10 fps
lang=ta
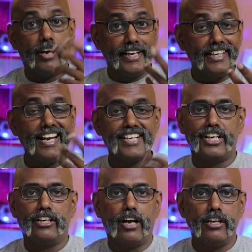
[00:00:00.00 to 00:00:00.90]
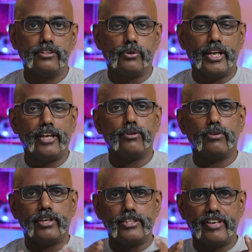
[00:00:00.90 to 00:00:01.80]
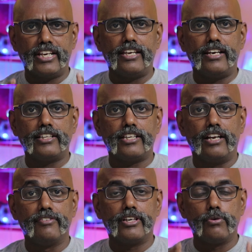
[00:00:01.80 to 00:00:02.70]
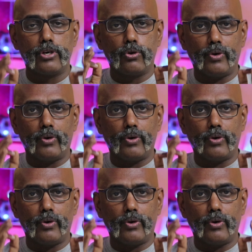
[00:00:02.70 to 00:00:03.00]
இன்டர்நேஷ்னல் கால் கூட இது வரைக்கும் இல்லாத அளவுக்கு ஒரு